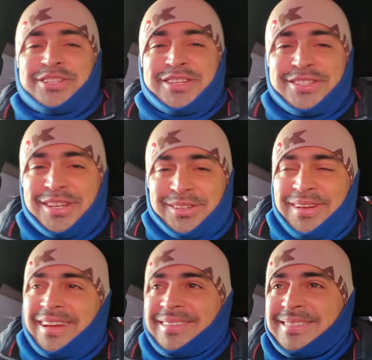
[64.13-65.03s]
esquisito,
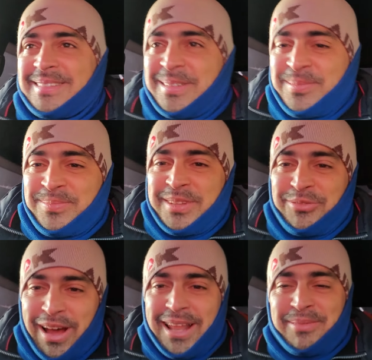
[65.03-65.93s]
velho?
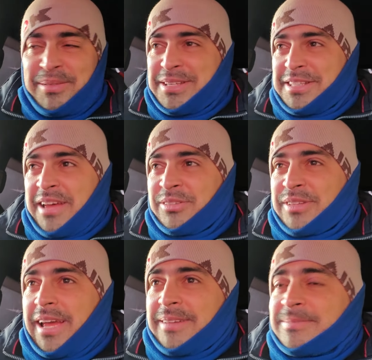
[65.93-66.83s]
Fala aí pra mim se tem ou não
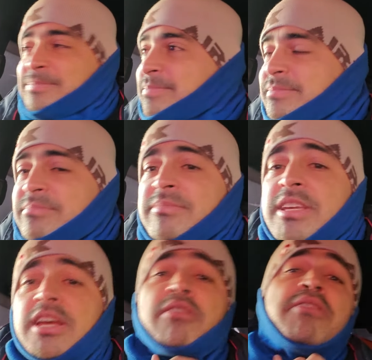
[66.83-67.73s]
tem. O
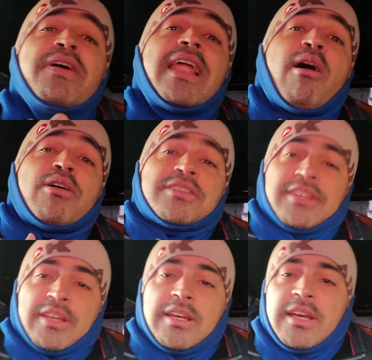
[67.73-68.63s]
que, eu vim falar hoje,
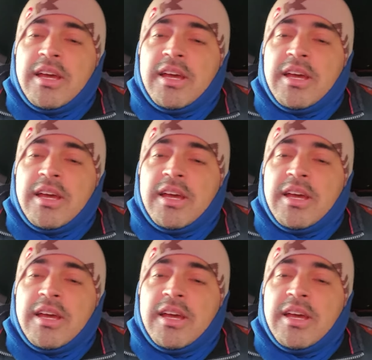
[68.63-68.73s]
daqui?